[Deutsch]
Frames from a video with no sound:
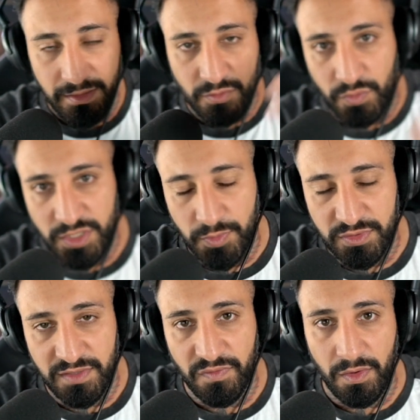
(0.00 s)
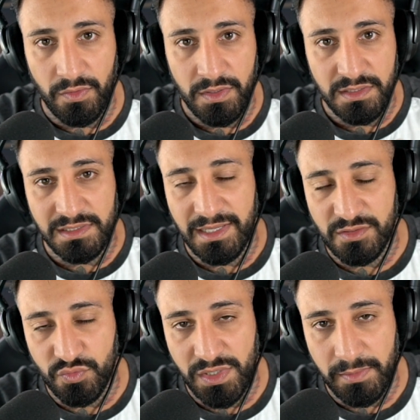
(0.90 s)
Twitch.tv
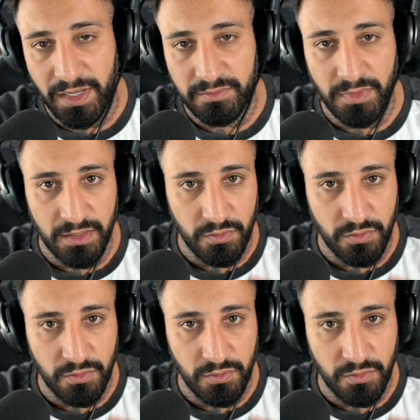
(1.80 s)
slash realbartmann,